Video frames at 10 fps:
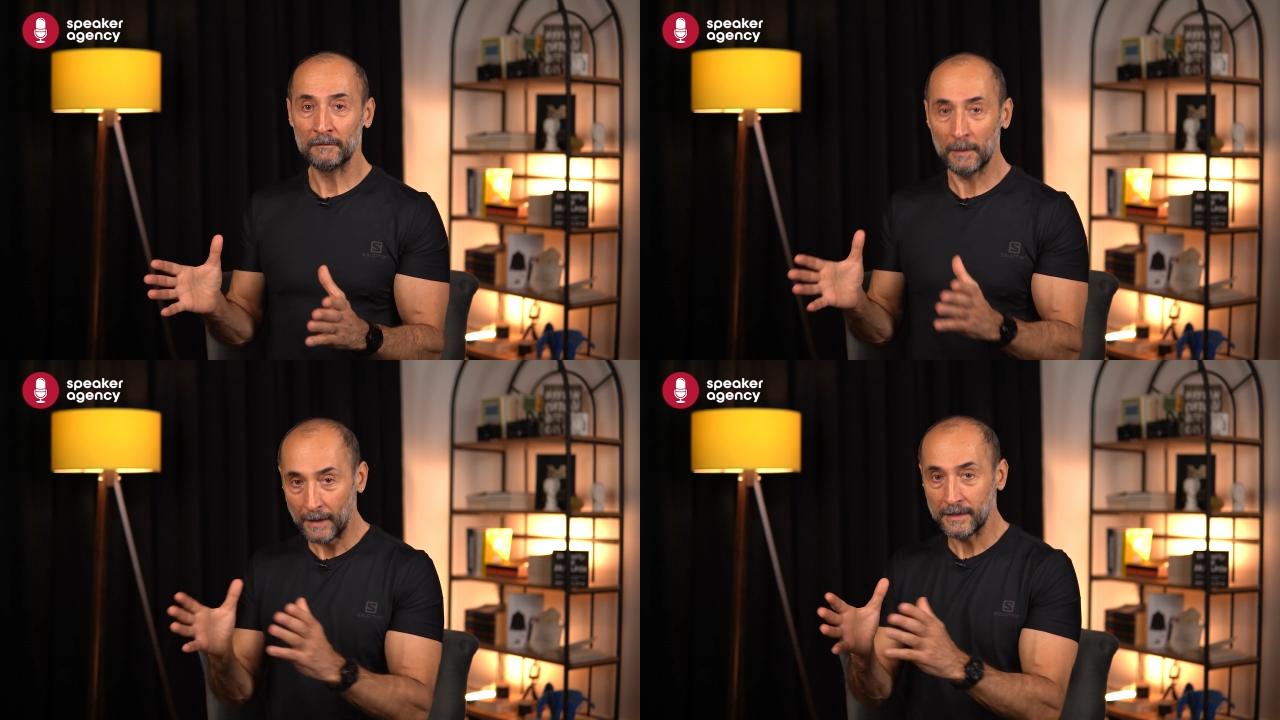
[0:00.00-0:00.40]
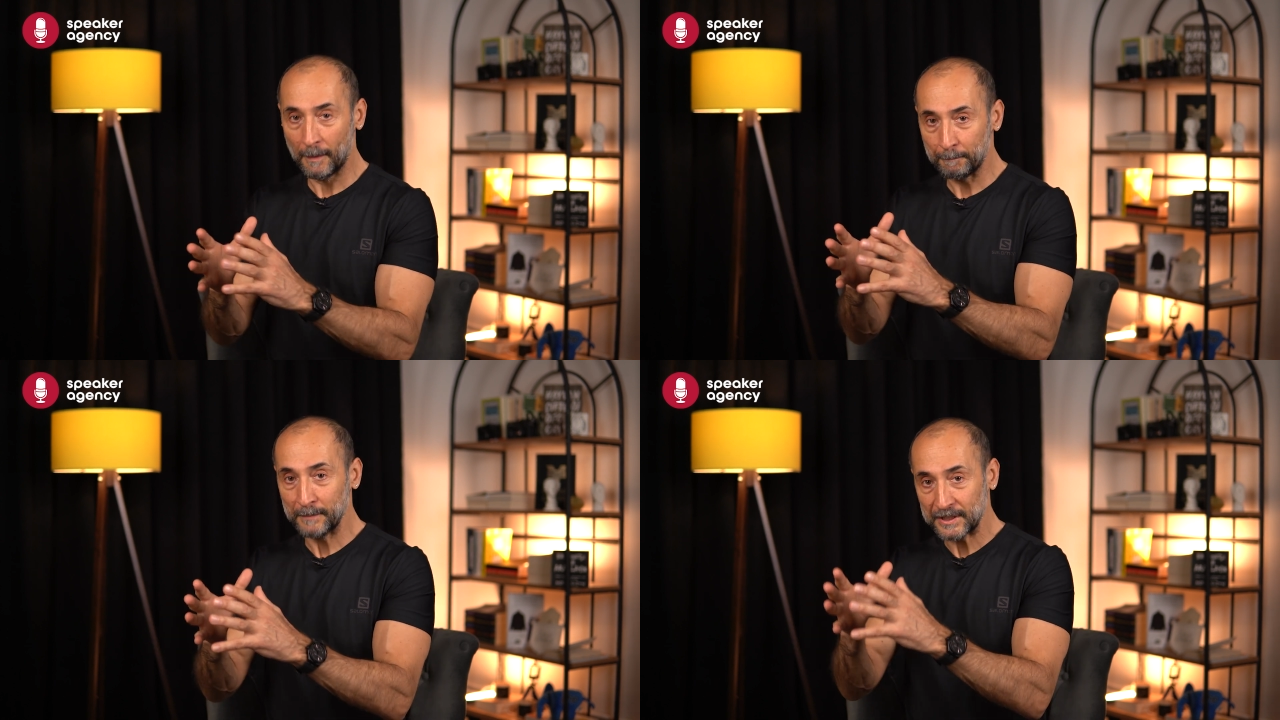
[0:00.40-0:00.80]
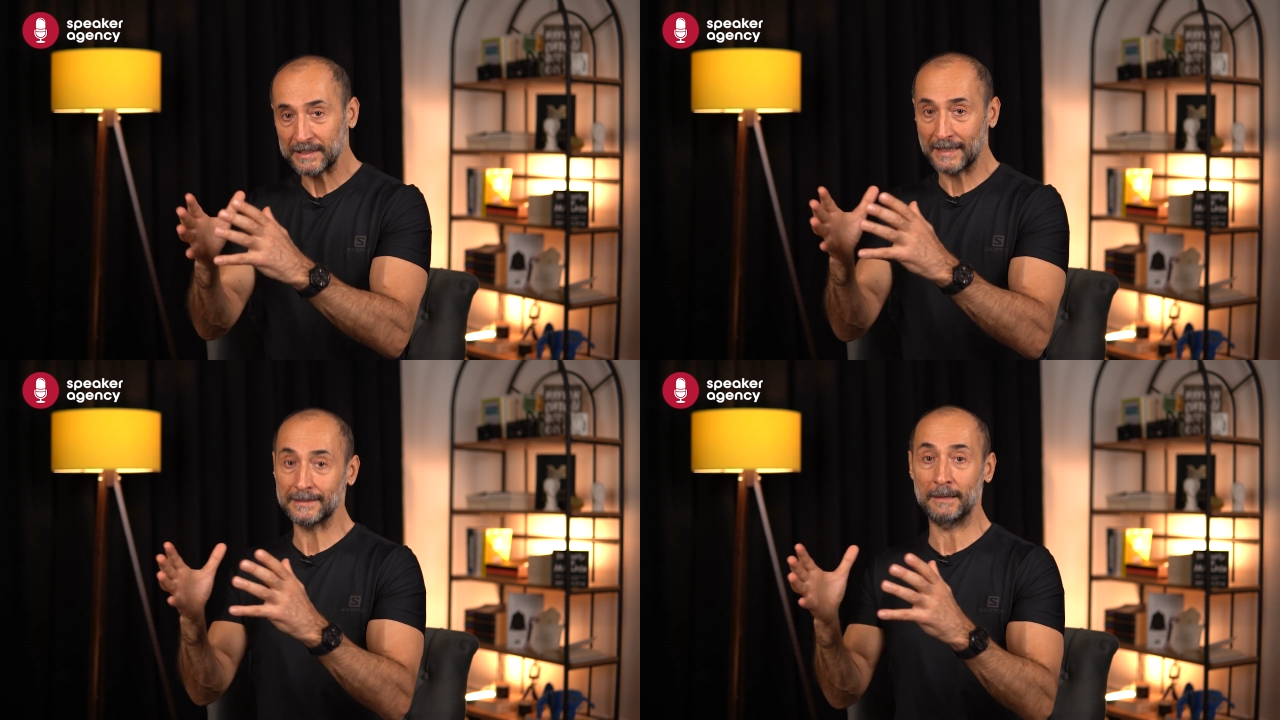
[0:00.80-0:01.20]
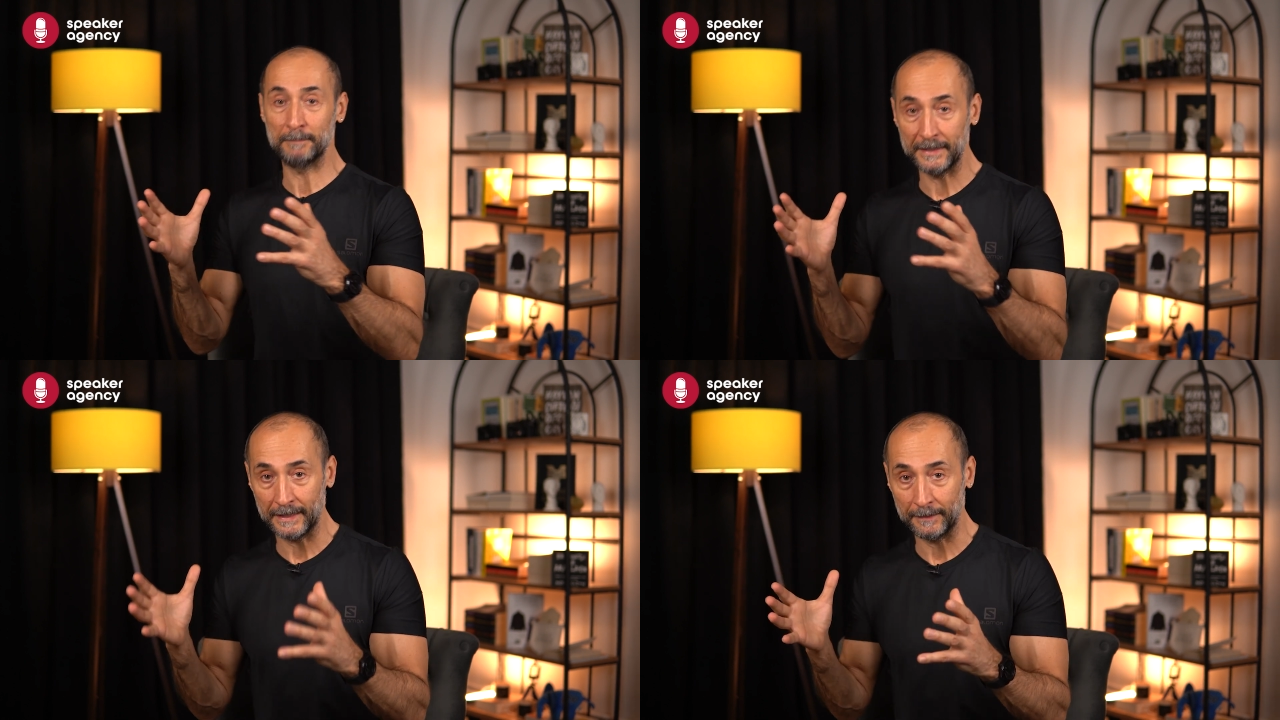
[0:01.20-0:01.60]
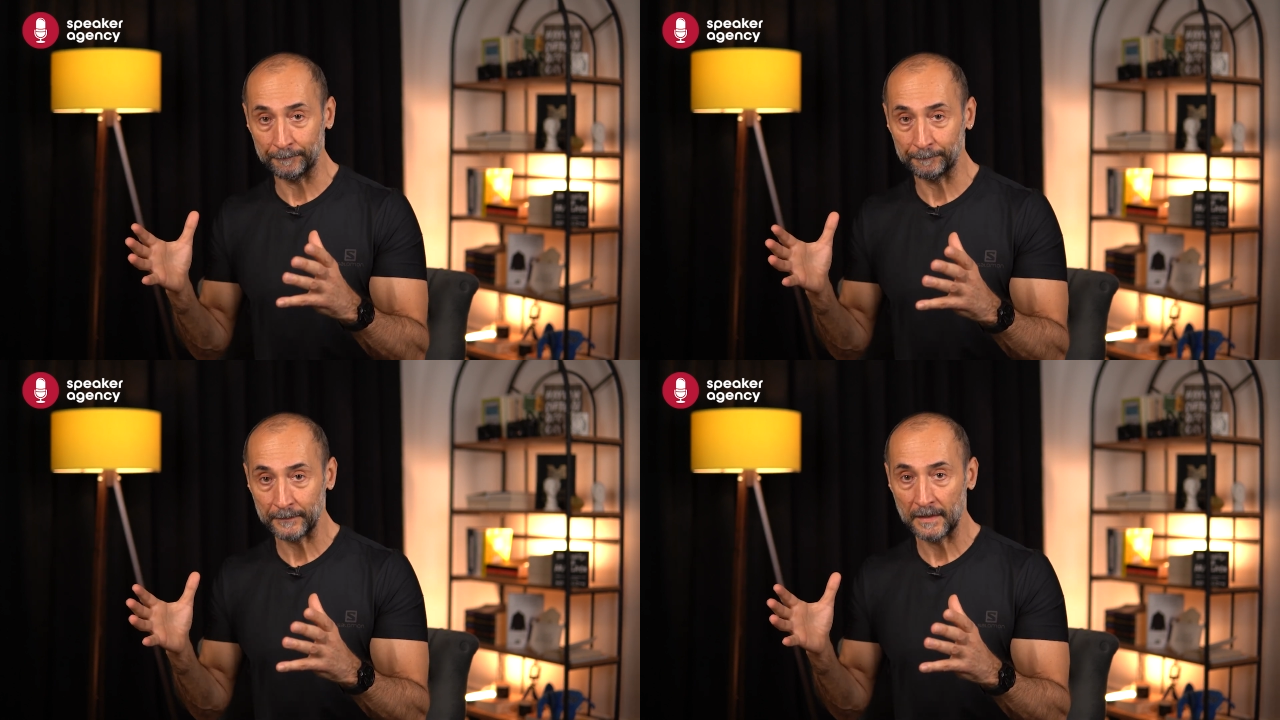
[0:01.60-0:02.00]
Ve ben yapmışlardan biriyim.
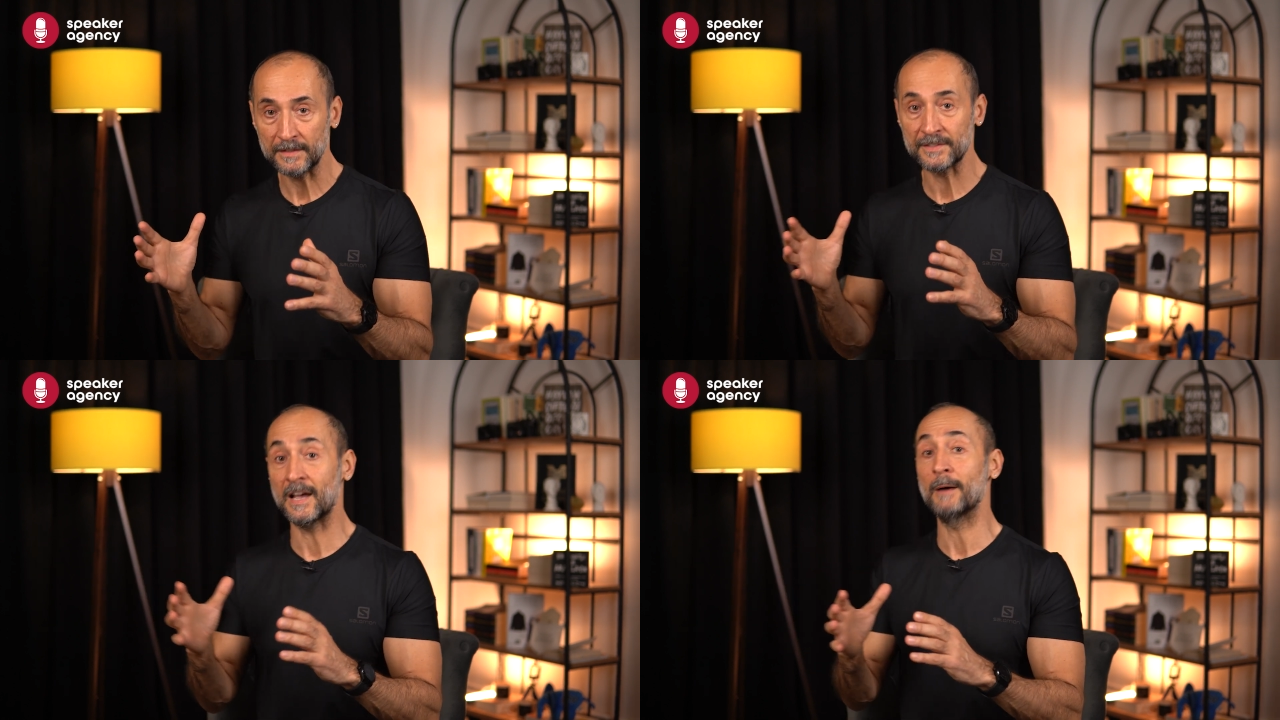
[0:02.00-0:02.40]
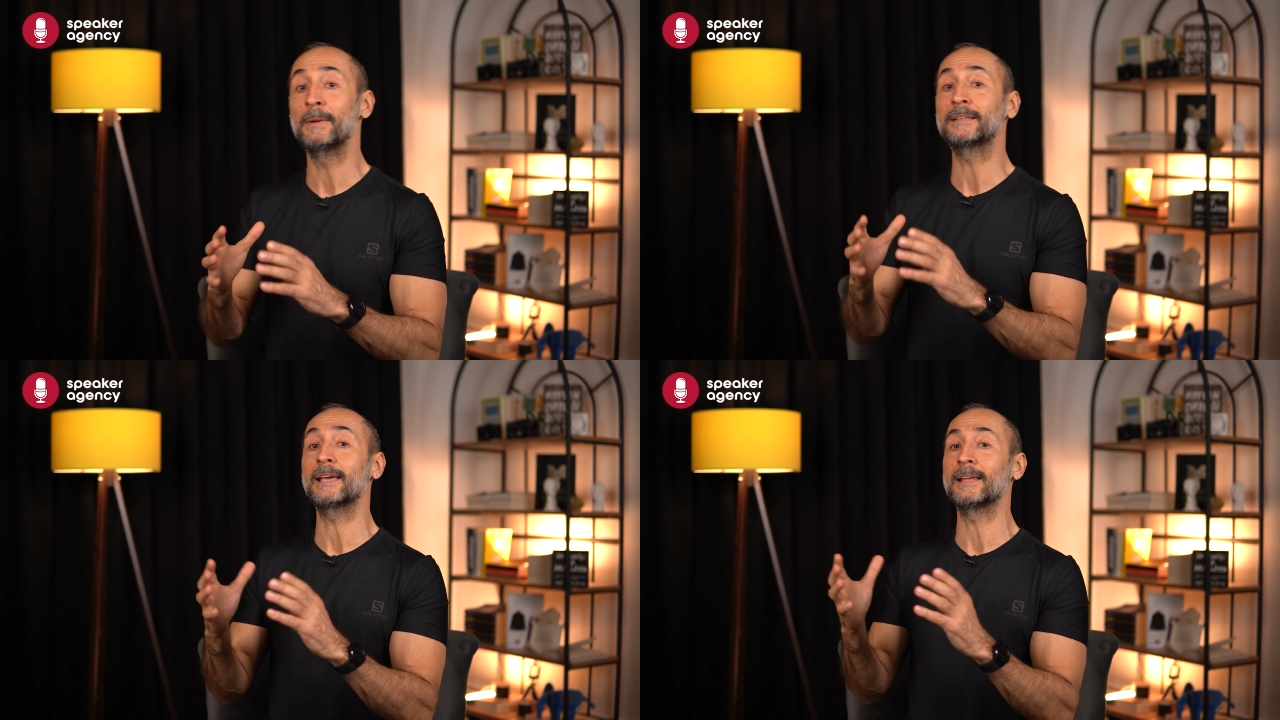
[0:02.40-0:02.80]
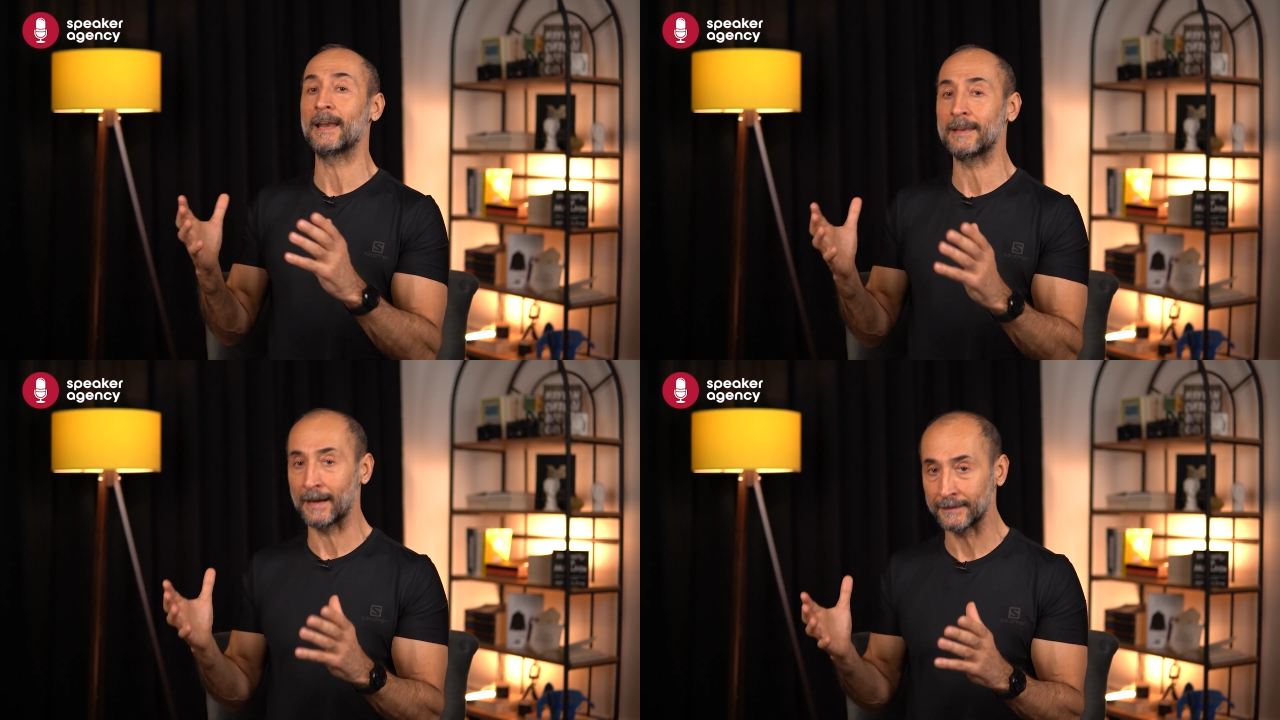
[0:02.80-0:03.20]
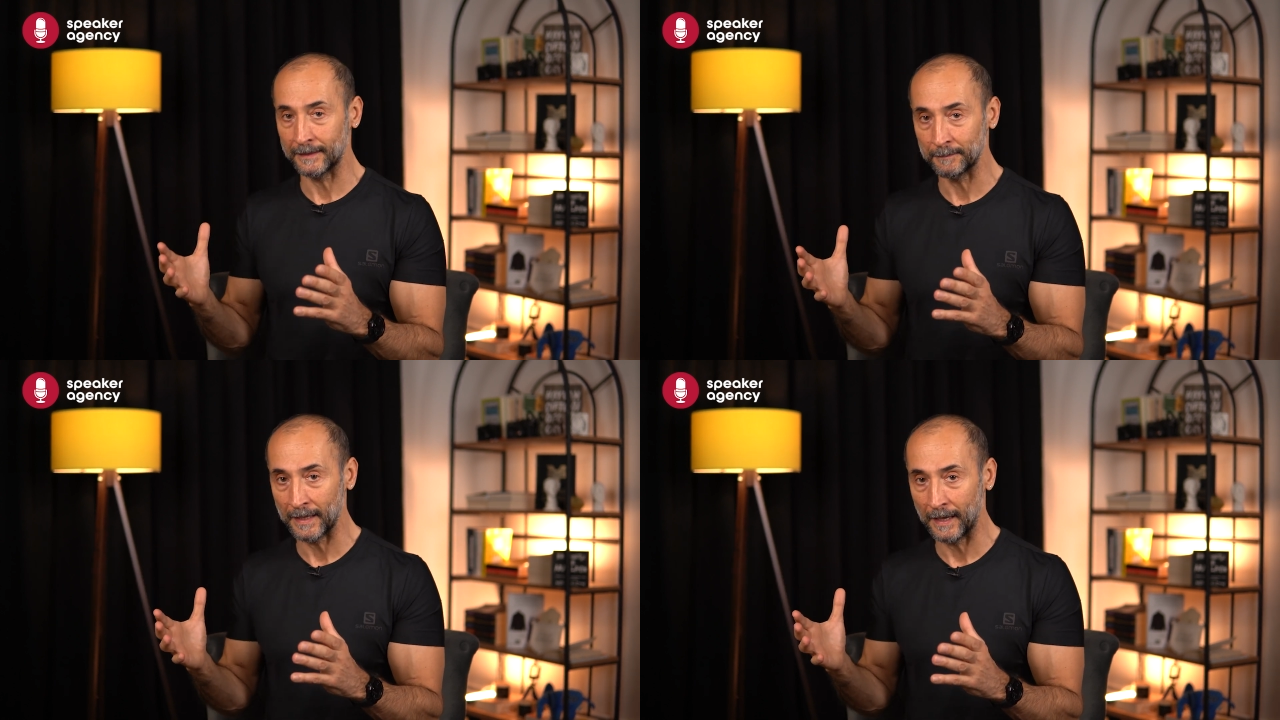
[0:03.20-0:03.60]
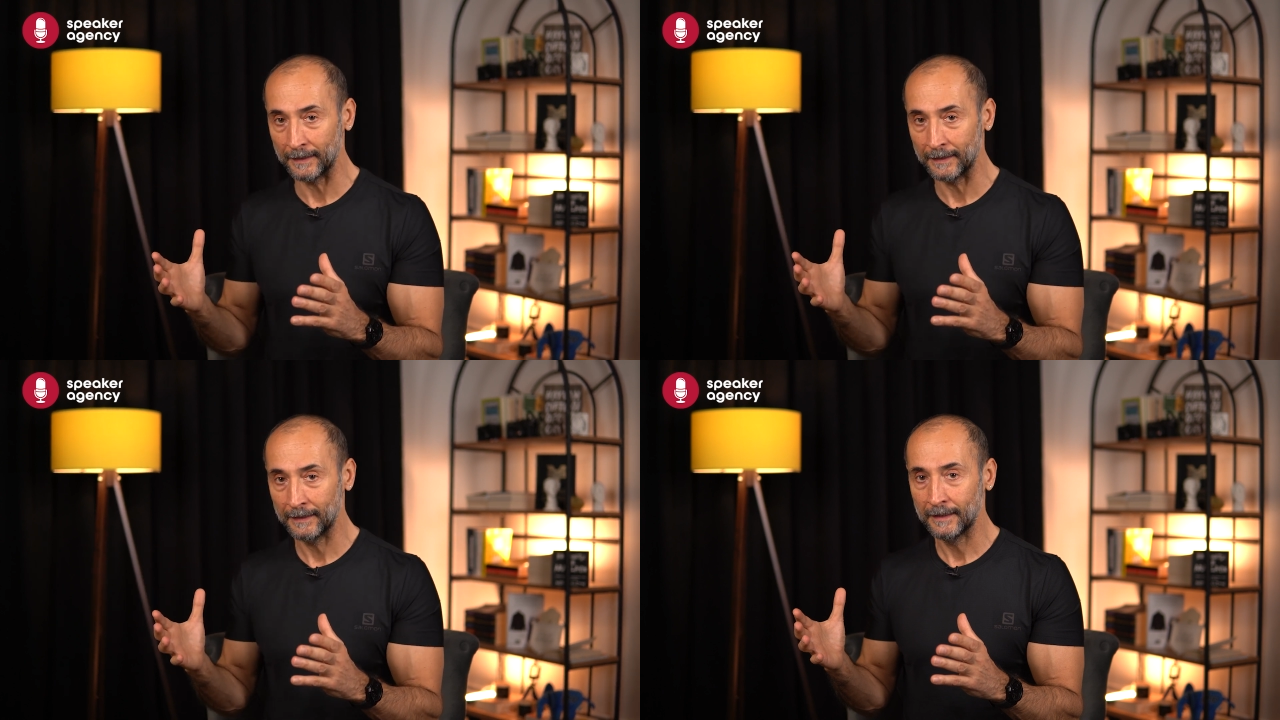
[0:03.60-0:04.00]
Zahmete girenlerdenim yani.